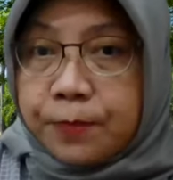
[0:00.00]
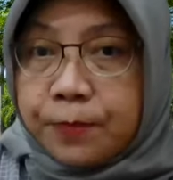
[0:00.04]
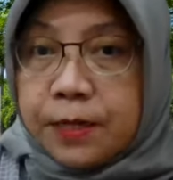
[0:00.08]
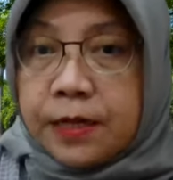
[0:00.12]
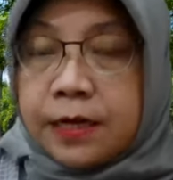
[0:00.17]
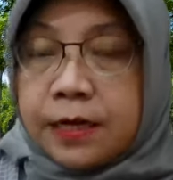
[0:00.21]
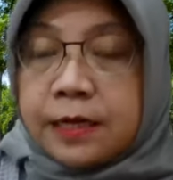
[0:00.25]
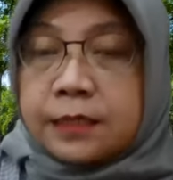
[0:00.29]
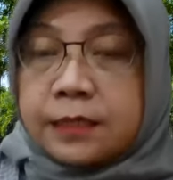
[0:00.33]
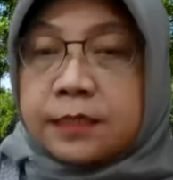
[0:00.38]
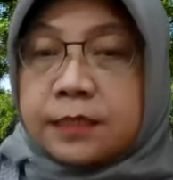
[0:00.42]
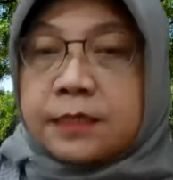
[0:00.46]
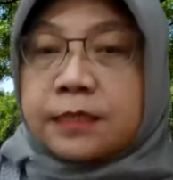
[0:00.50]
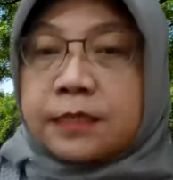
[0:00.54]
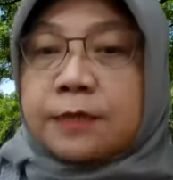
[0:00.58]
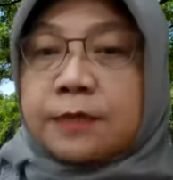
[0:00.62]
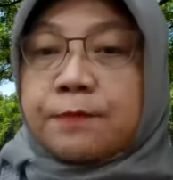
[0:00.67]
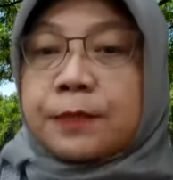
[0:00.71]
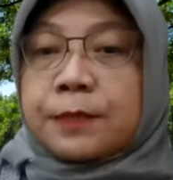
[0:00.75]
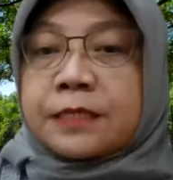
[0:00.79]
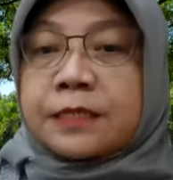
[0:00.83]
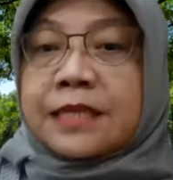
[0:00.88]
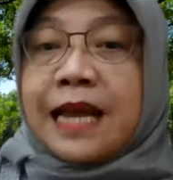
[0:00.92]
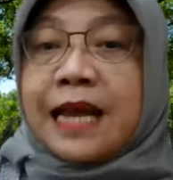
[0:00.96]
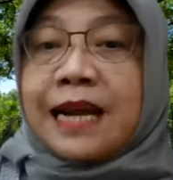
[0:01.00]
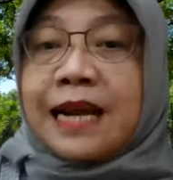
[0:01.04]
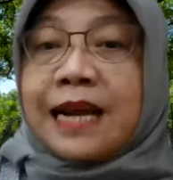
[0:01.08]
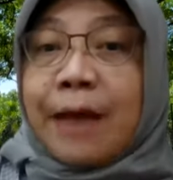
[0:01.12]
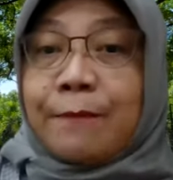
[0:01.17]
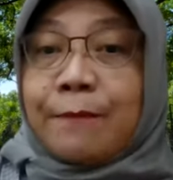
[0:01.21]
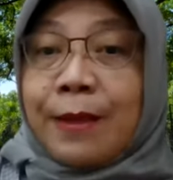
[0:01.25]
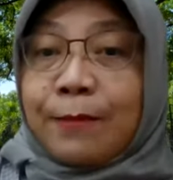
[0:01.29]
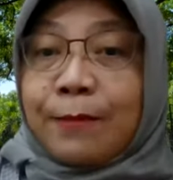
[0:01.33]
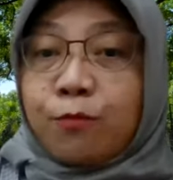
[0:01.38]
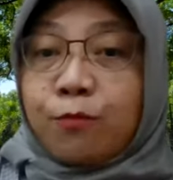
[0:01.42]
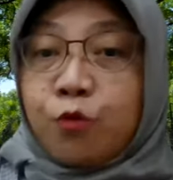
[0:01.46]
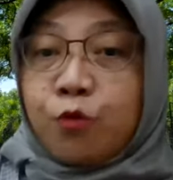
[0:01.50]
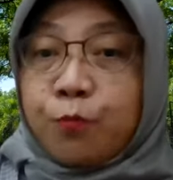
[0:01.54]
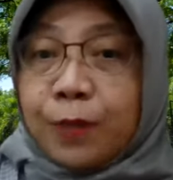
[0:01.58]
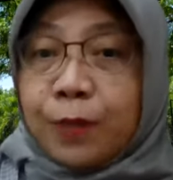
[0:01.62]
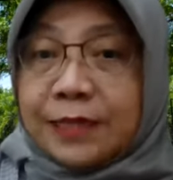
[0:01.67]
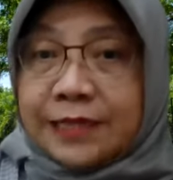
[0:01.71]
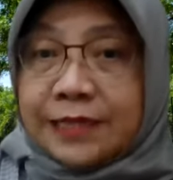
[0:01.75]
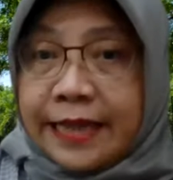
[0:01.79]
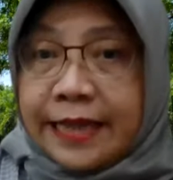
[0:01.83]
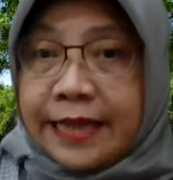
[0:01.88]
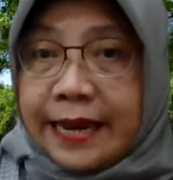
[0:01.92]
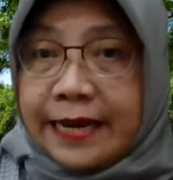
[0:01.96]
eh, sebesar 80%
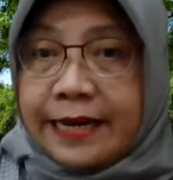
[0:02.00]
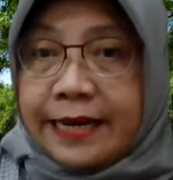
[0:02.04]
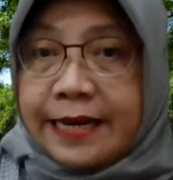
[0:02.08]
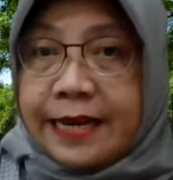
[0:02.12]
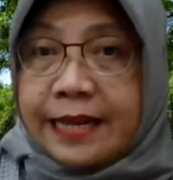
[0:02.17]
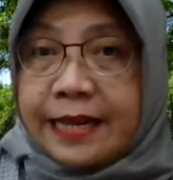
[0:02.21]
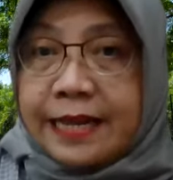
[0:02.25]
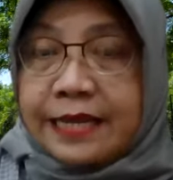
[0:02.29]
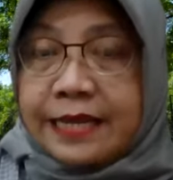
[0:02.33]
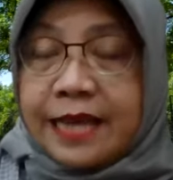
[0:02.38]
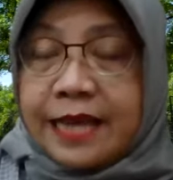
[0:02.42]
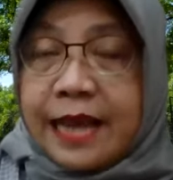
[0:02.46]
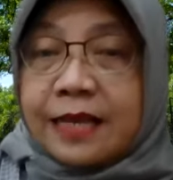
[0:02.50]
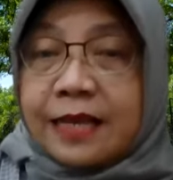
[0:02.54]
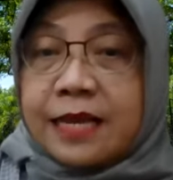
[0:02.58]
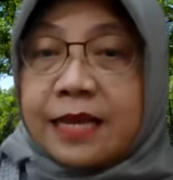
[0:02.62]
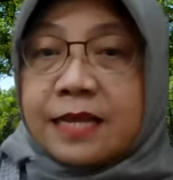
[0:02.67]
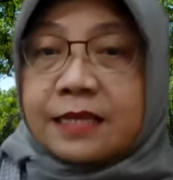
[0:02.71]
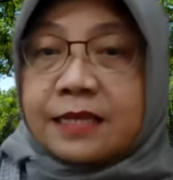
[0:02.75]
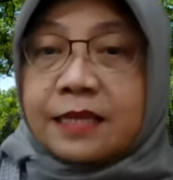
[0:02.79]
ya.